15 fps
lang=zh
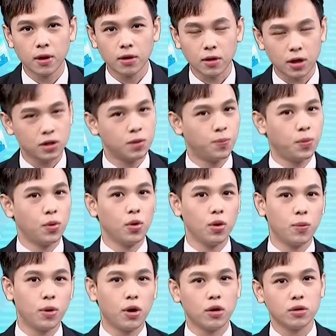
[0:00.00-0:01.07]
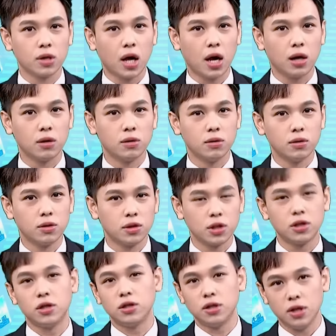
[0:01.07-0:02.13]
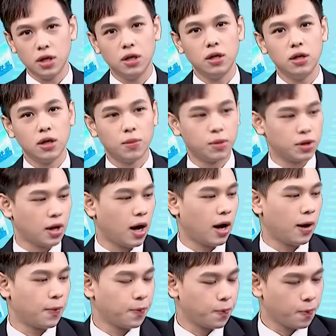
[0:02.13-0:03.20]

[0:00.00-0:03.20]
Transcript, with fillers: 但是部位不够大，这其实意义也不大。